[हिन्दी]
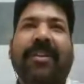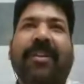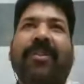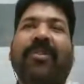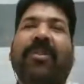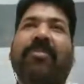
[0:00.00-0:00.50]

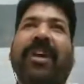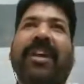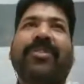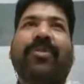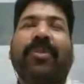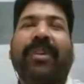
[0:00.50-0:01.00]
क्योंकि मेरा
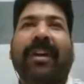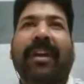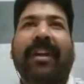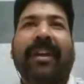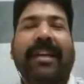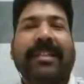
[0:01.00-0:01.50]
शोध
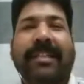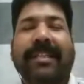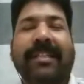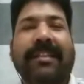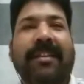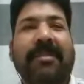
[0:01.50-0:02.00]
कार्य राष्ट्रीय
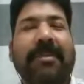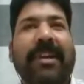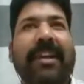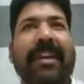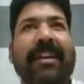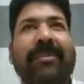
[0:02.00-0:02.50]
चेतना
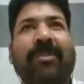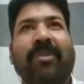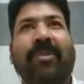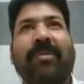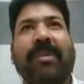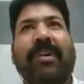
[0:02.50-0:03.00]
पर है तो
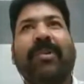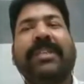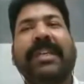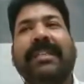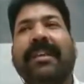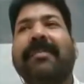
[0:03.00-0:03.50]
उस
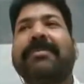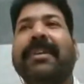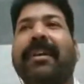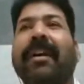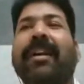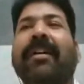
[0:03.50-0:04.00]
हिसाब से
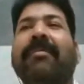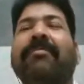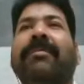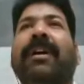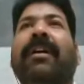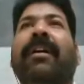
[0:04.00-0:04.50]
अगर
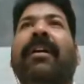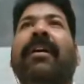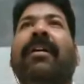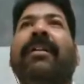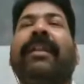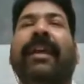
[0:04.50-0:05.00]
हम
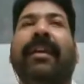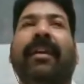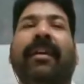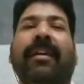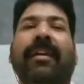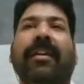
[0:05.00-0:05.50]
देखें
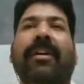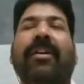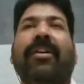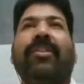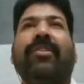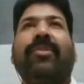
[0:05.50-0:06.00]

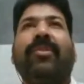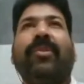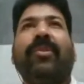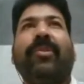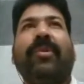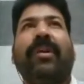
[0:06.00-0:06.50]

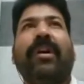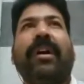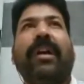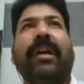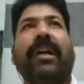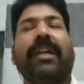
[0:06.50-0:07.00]
तो
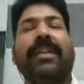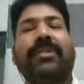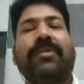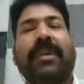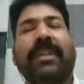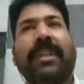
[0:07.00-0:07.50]

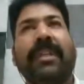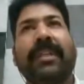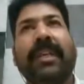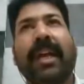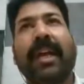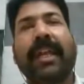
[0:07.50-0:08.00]

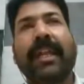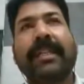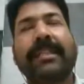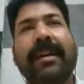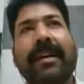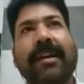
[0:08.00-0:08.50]
स्वतंत्रता के लिए
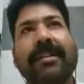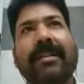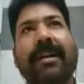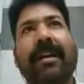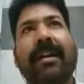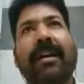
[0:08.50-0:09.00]
संघर्ष
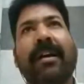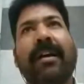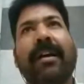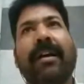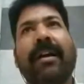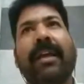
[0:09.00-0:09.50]
करना
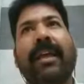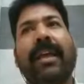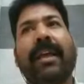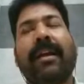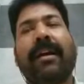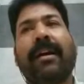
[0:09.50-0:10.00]

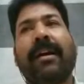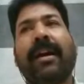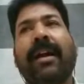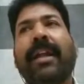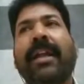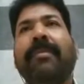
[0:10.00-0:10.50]
एक
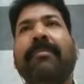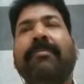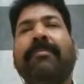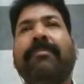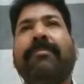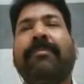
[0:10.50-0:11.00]
अग्रिम
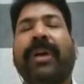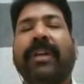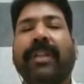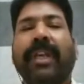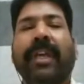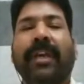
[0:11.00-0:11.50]

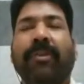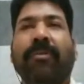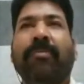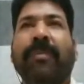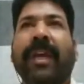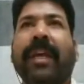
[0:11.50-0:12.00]
पंक्ति के रूप
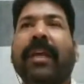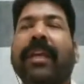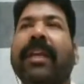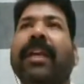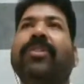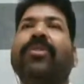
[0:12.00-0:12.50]
में
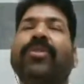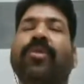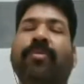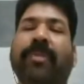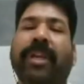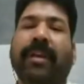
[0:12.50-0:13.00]
ये तो
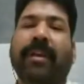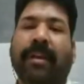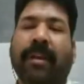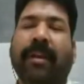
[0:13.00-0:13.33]
शोभनीय है